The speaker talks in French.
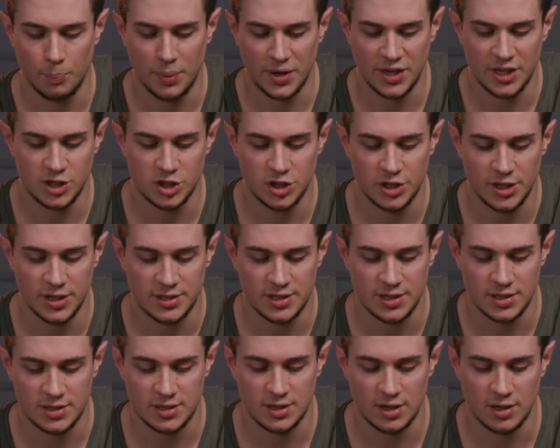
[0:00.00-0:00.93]
packaging
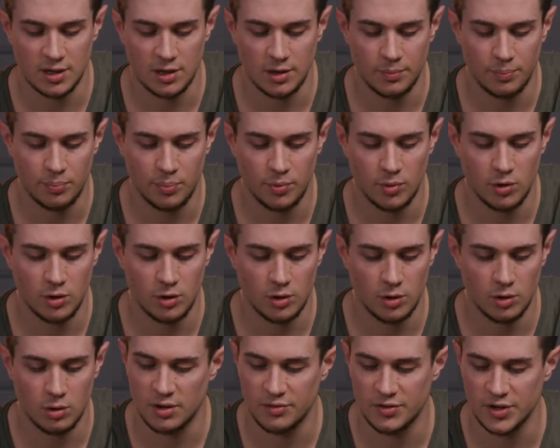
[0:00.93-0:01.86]
assez simple
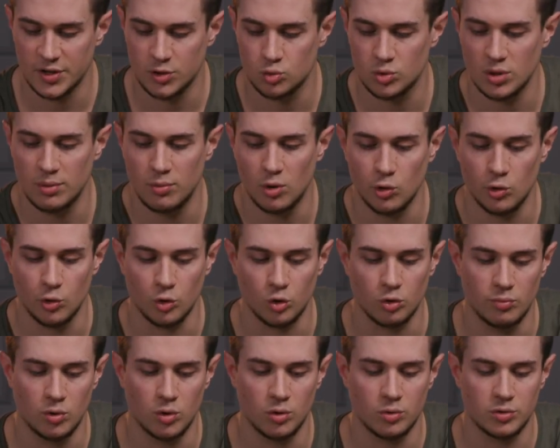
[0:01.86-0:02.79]
avec tout d'abord le
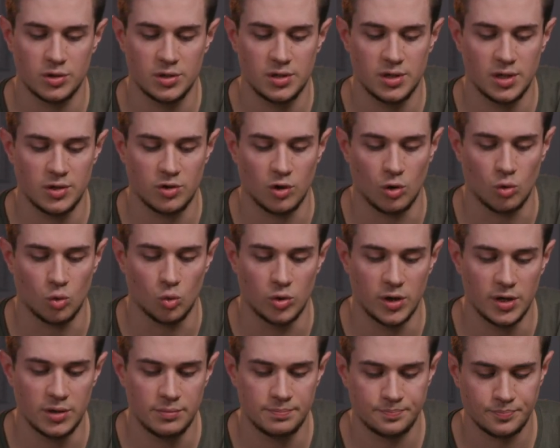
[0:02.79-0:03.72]
ruban qui est
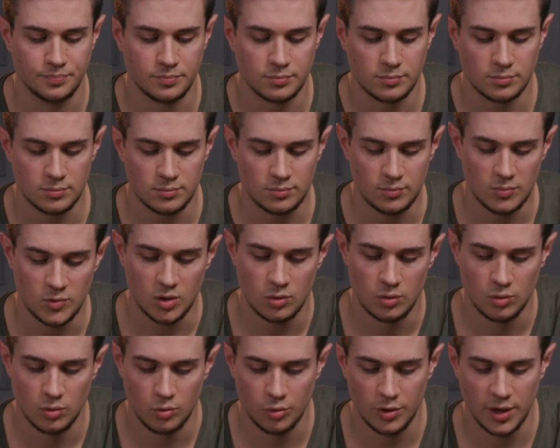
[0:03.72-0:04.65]
enroulé.
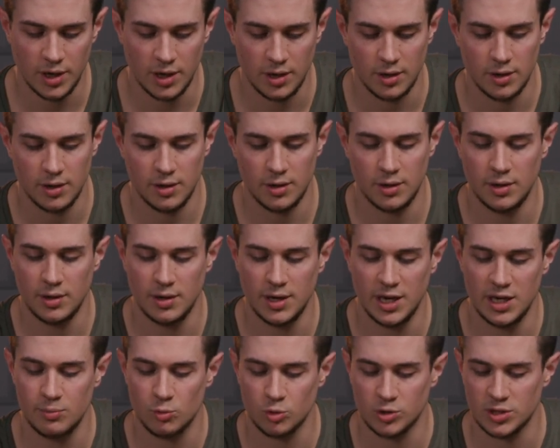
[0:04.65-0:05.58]
On a
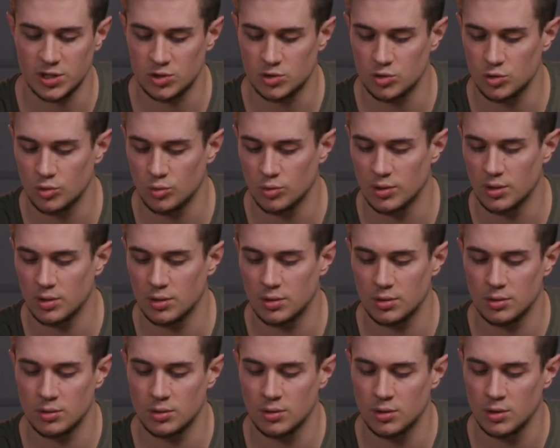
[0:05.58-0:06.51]
l'alimentation
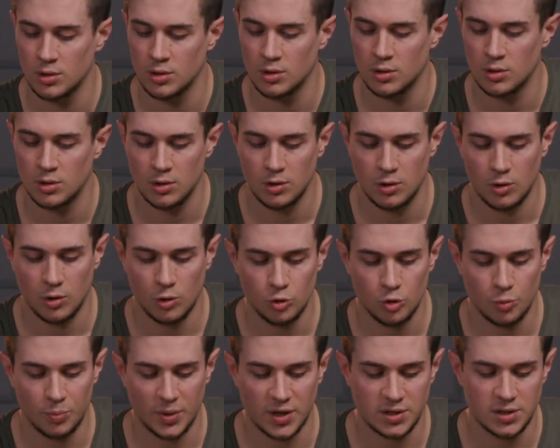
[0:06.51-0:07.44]
en
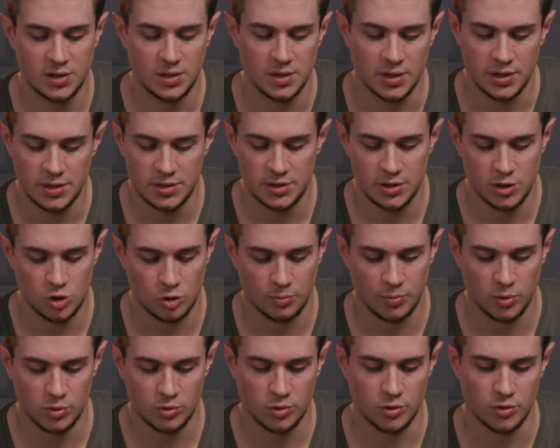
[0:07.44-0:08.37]
deux parties et ici je
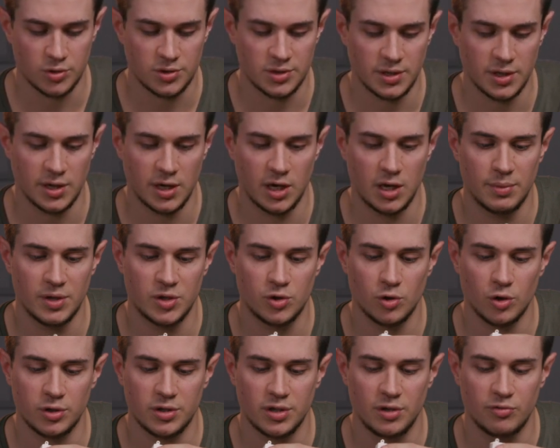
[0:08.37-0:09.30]
pense que c'est
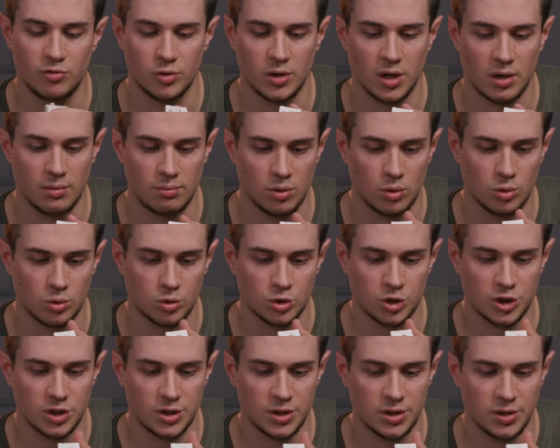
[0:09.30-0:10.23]
l'émetteur qu'il faudra
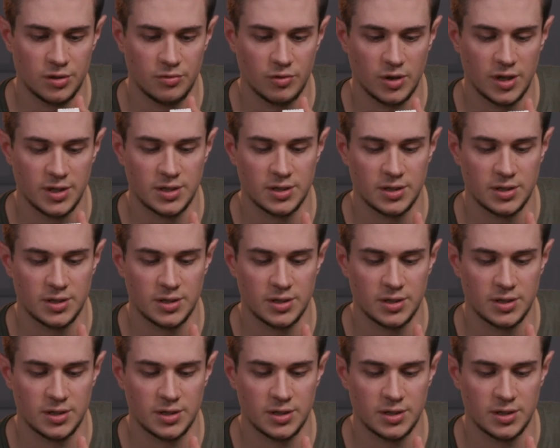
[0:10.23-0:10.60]
brancher. Voilà